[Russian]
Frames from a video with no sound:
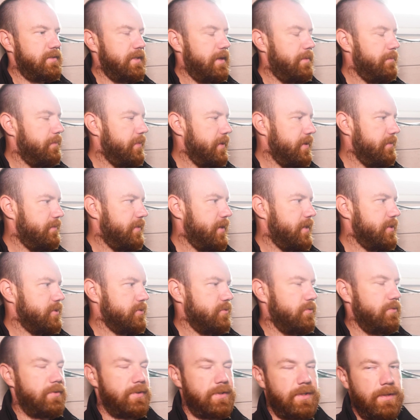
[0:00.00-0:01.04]
сам понимает,
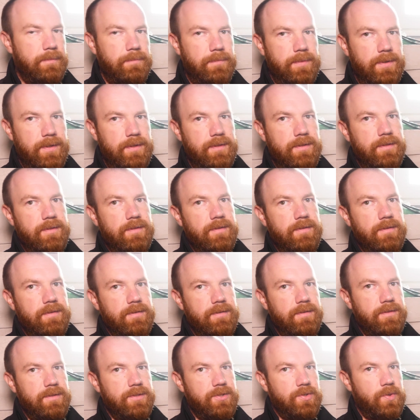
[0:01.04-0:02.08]
сколько топить,
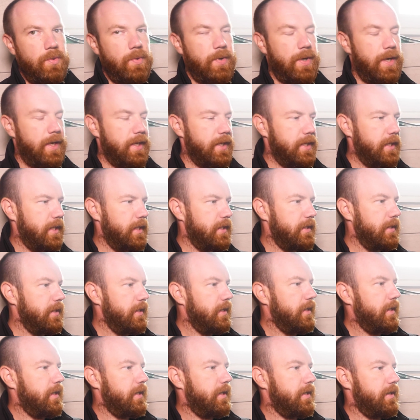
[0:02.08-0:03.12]
э, сколько греть
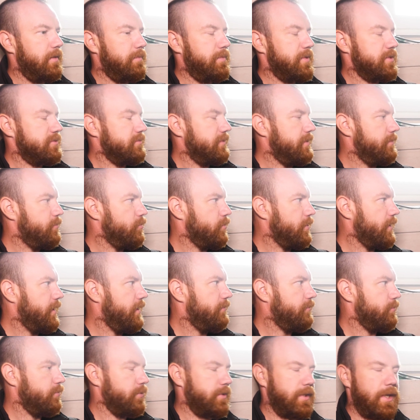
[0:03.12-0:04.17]
э, по своему
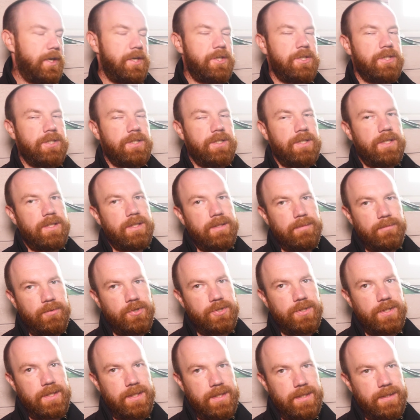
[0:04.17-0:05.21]
графику. Также это
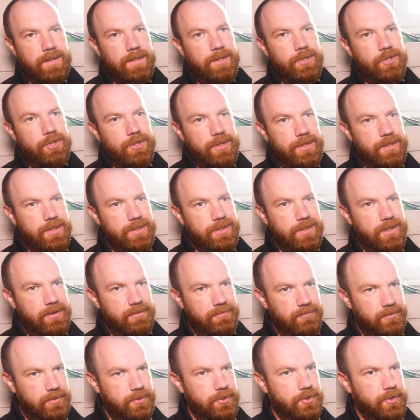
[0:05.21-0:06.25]
можно делать через
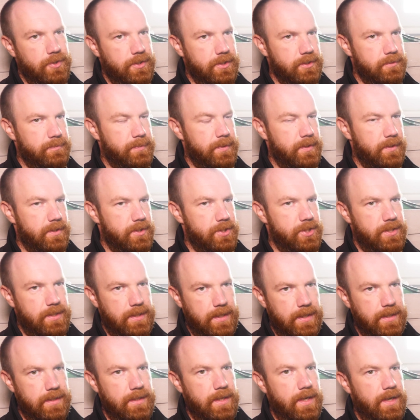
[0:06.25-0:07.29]
телефон, через
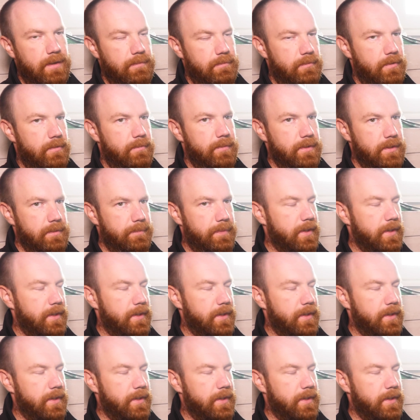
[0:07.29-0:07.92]
приложение. Отдельно мы вам это